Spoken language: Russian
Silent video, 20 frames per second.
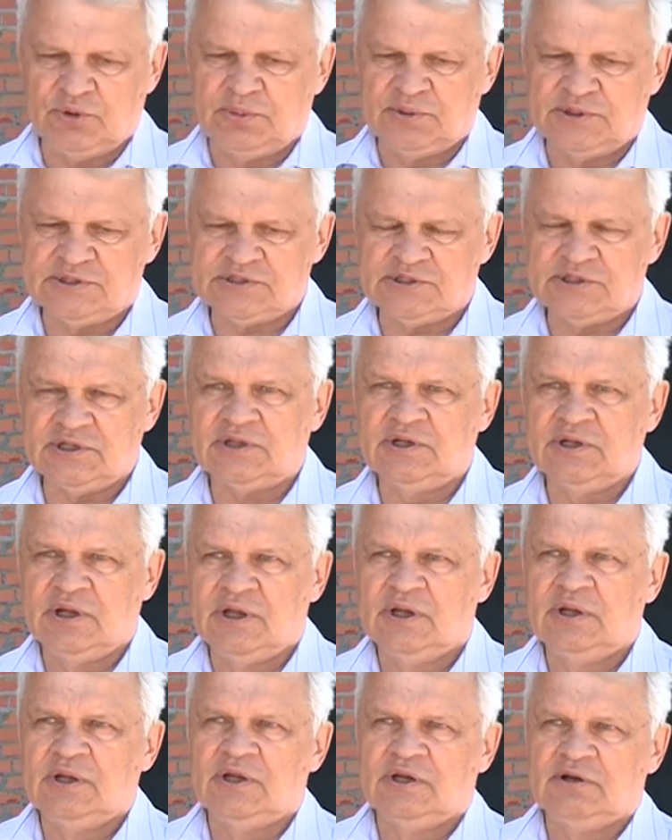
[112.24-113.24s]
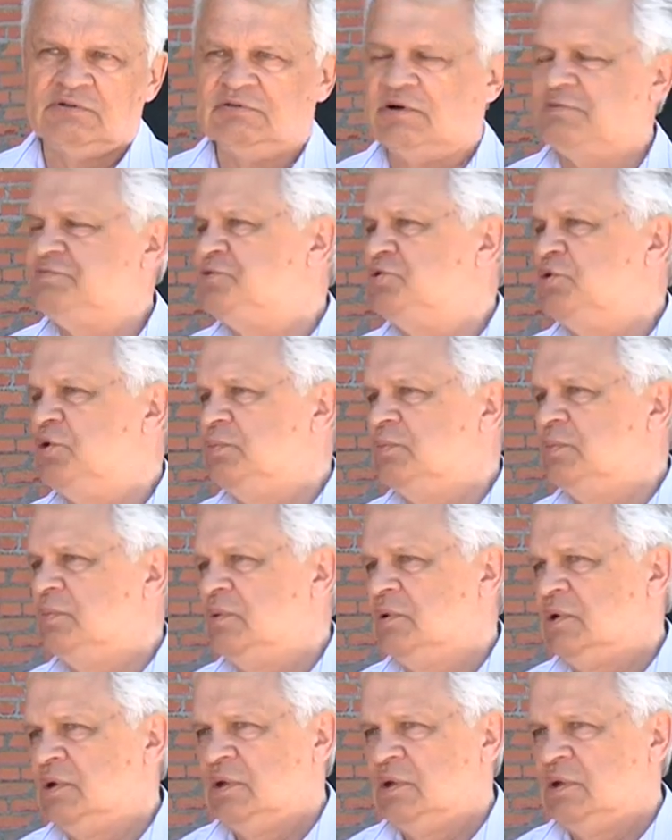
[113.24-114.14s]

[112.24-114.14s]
области во всем